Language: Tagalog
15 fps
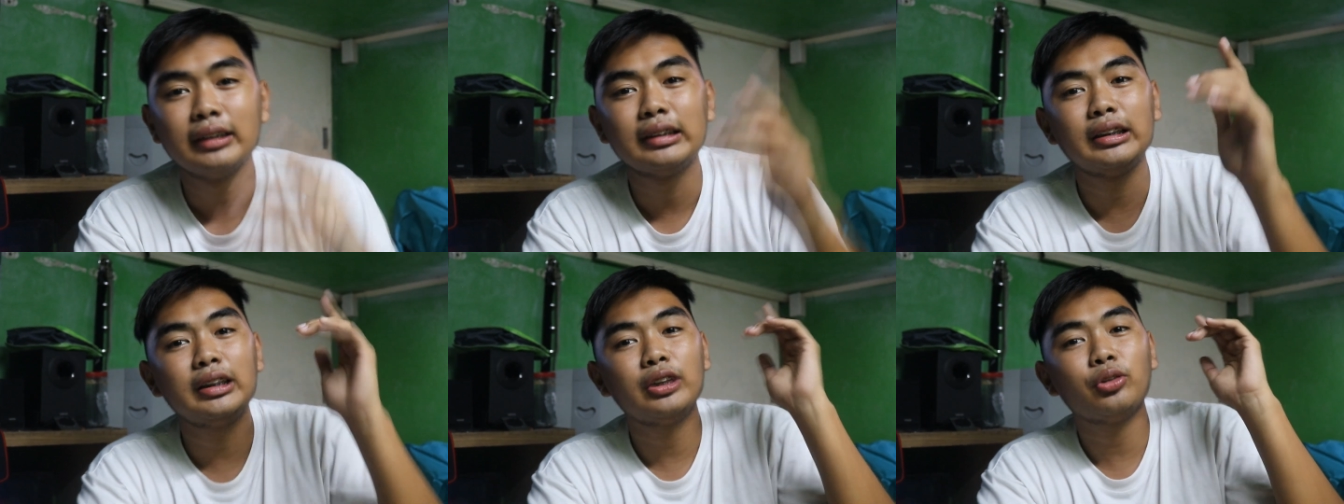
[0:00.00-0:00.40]

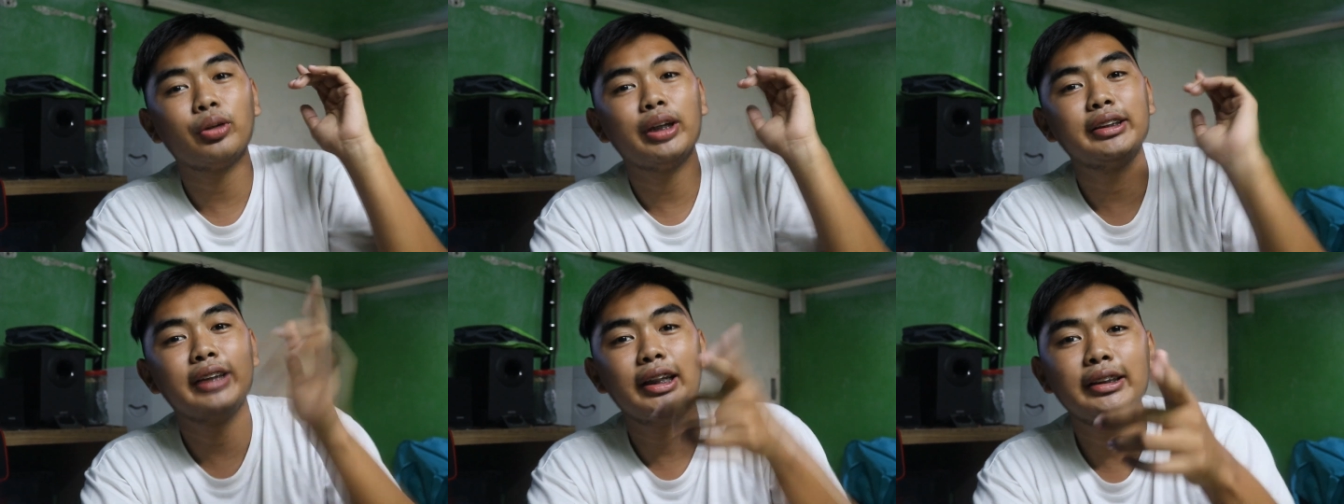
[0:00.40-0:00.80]
Si
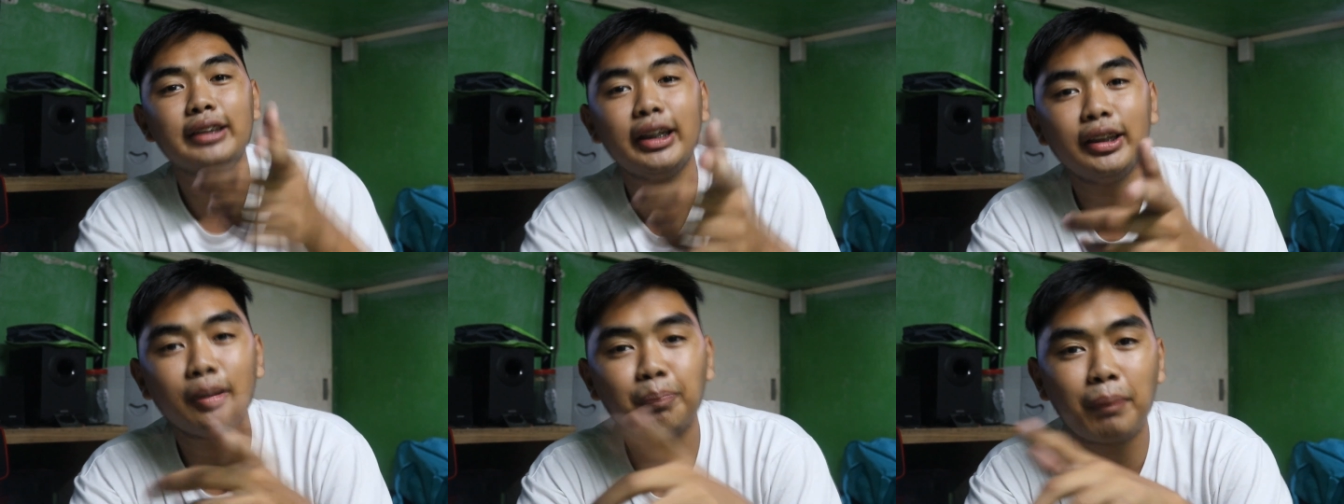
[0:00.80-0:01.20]
Kuya
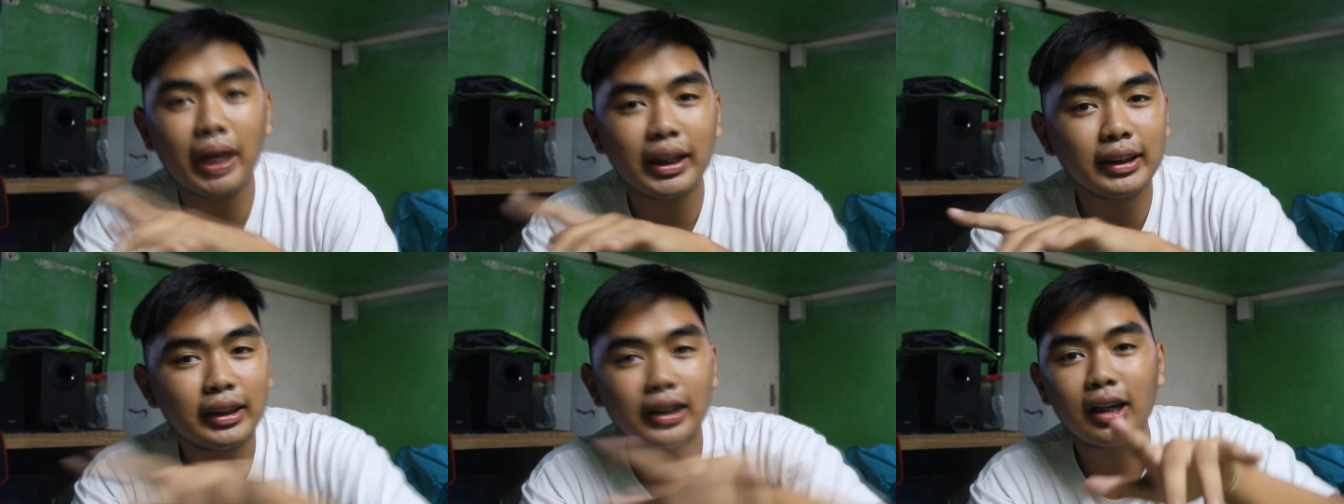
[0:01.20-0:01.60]
JJ
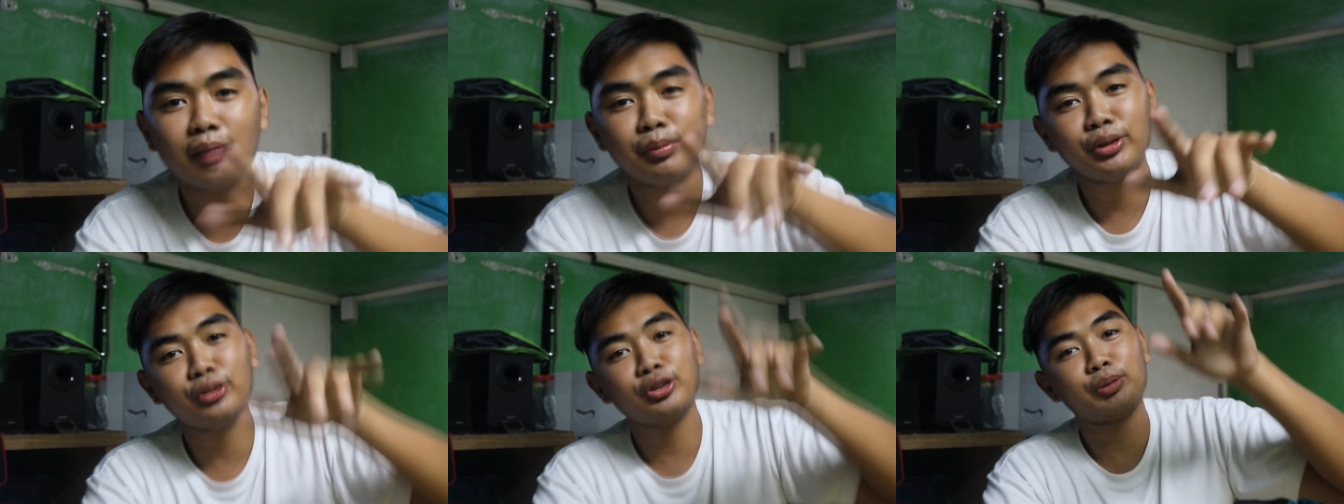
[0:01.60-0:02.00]
nagpakita
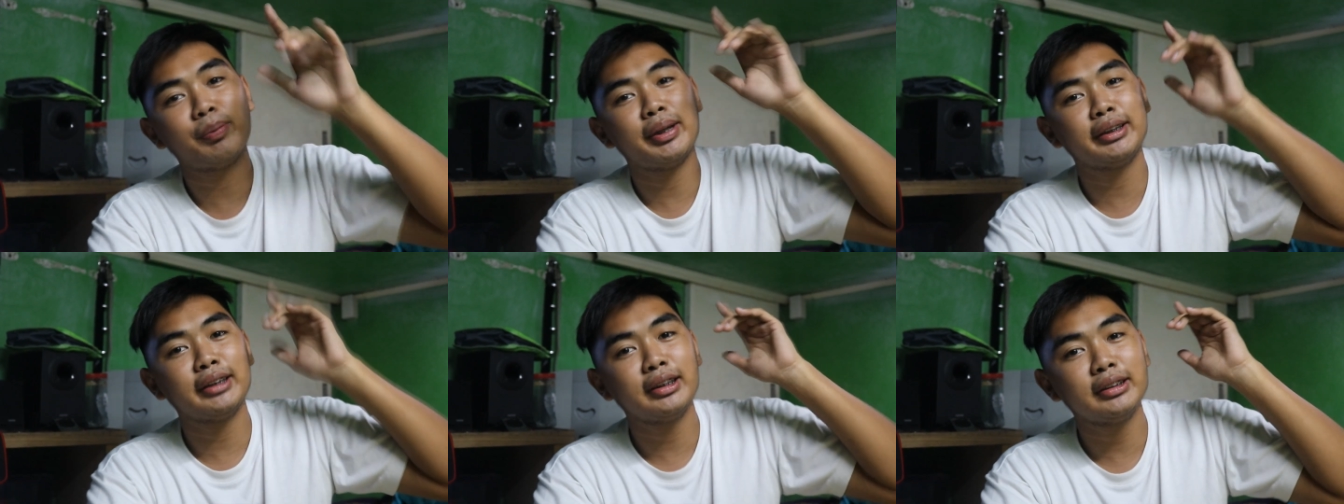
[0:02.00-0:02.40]
namin yung
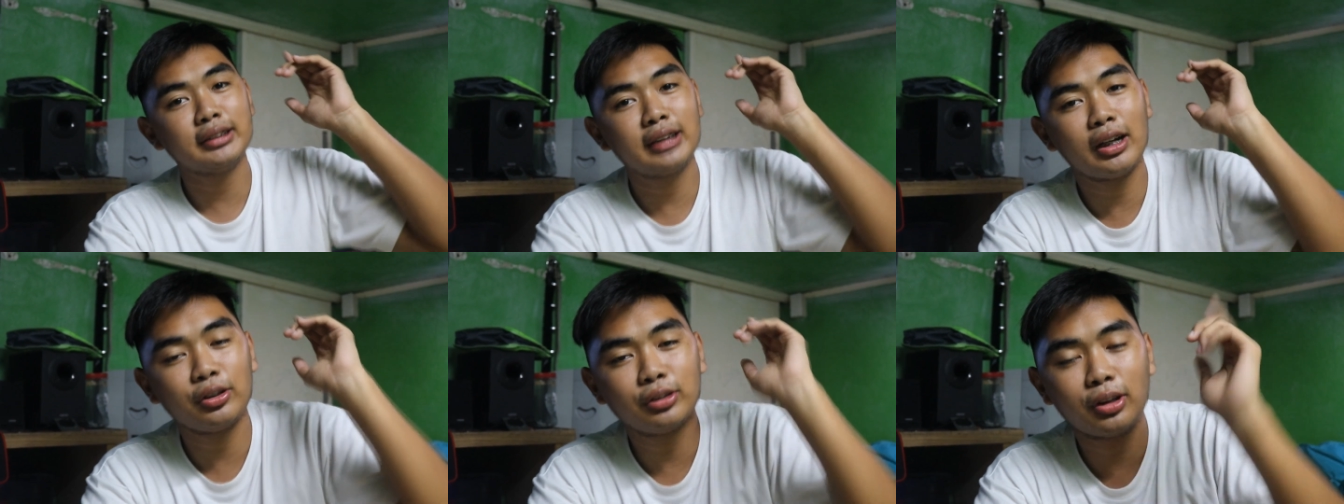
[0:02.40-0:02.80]
special
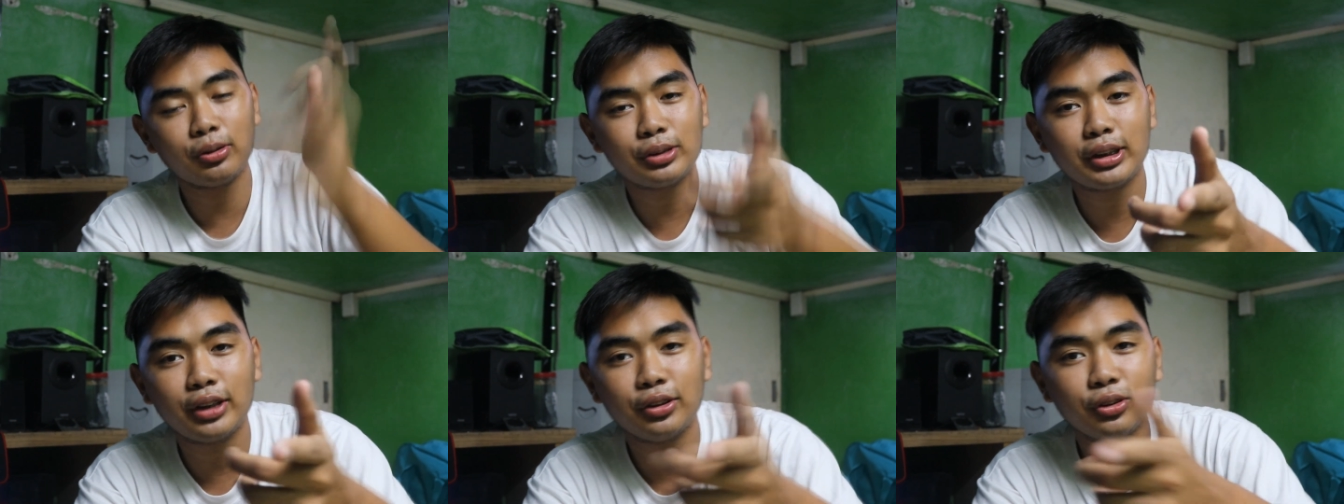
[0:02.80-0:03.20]

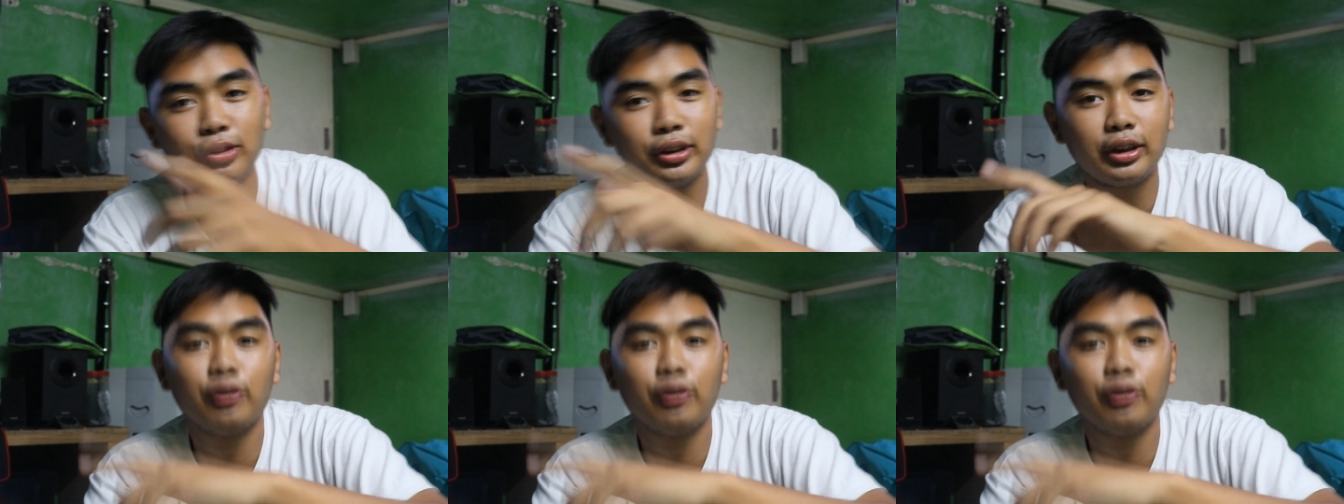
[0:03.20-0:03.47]
shoutout sa'yo,